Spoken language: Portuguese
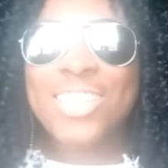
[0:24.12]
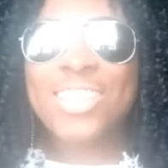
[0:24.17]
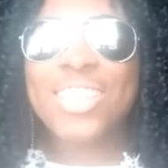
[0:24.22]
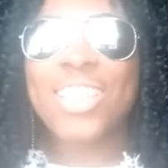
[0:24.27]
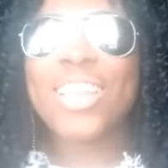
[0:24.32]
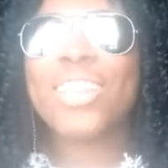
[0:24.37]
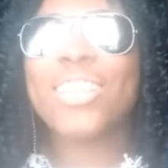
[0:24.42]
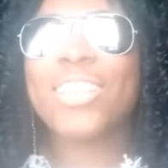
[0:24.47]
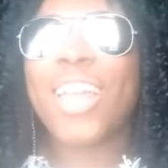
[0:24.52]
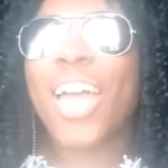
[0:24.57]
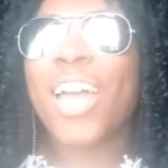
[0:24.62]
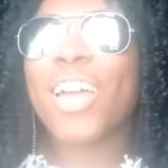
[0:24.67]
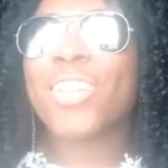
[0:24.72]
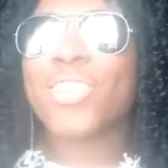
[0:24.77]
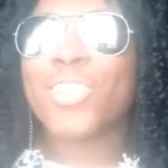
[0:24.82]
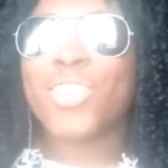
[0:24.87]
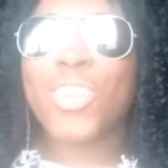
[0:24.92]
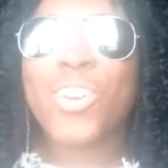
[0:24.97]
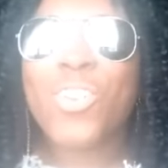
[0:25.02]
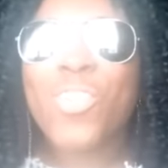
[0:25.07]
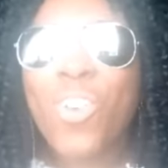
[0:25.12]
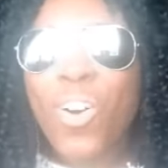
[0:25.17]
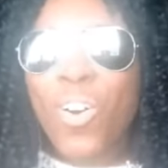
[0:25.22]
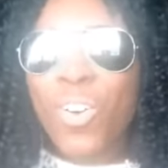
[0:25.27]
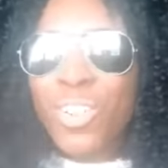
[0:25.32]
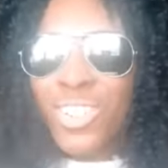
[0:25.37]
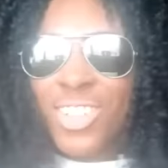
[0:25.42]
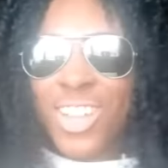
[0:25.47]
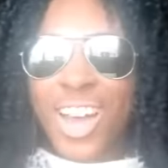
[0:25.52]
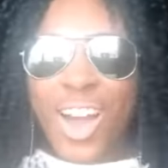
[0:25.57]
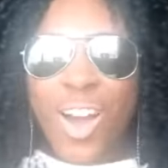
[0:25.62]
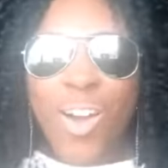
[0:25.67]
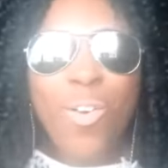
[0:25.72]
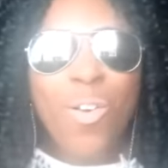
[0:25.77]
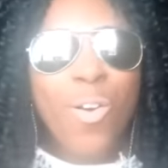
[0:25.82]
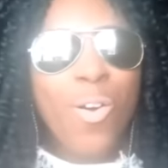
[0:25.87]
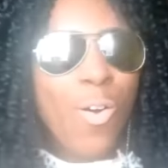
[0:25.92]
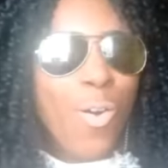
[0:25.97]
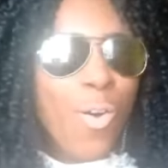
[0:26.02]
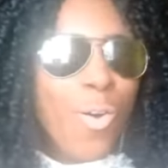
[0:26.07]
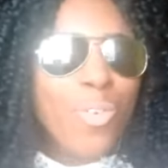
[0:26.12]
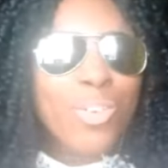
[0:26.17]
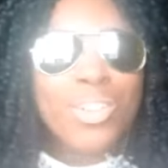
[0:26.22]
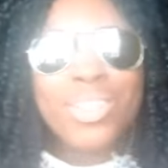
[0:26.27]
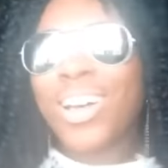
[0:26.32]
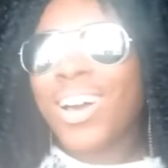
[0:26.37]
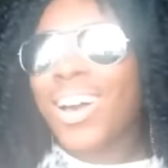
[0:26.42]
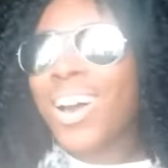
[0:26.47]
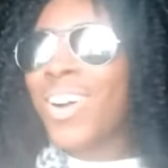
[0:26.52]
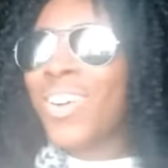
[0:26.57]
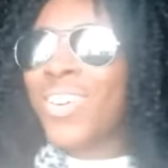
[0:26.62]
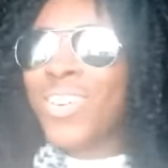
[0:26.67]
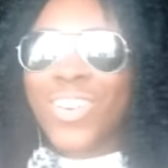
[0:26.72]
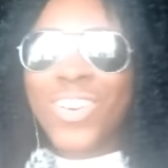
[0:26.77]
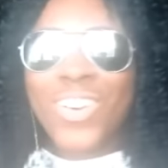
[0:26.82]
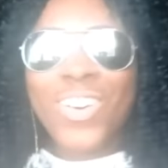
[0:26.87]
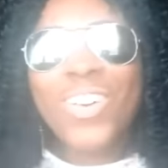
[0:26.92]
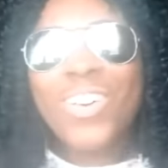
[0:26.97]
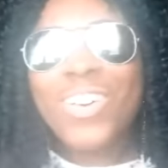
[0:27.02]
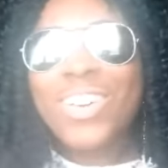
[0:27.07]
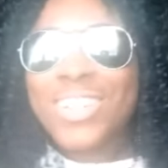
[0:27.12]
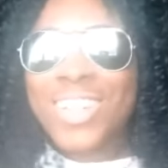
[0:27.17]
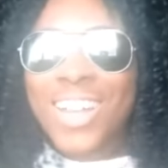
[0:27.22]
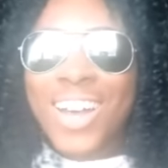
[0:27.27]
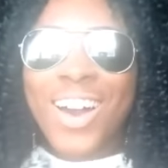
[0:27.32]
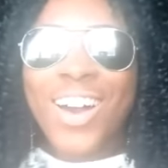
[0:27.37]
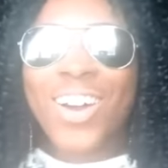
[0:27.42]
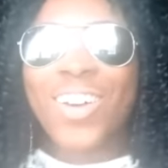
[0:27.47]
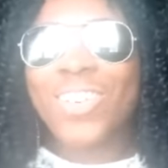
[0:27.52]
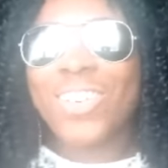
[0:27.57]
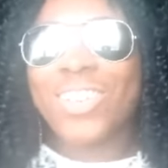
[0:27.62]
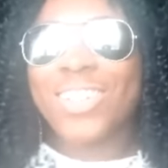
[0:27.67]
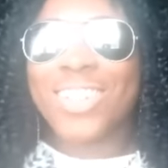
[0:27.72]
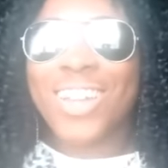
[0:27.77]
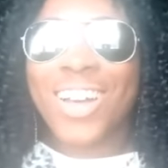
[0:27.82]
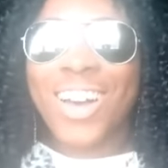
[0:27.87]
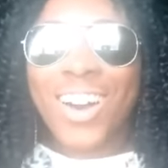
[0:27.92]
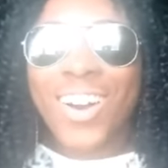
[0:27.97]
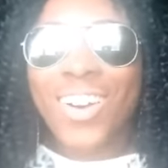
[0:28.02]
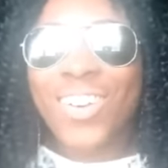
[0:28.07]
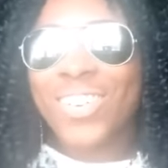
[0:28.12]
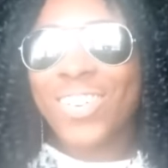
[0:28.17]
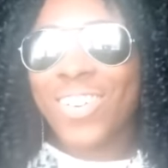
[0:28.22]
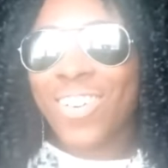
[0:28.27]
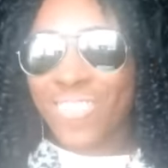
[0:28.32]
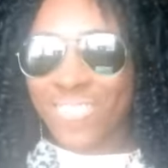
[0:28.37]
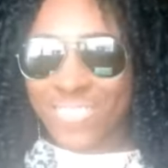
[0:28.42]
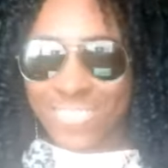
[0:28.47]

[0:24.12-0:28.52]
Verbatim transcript: Sintético ou não, ou não, ou não, não.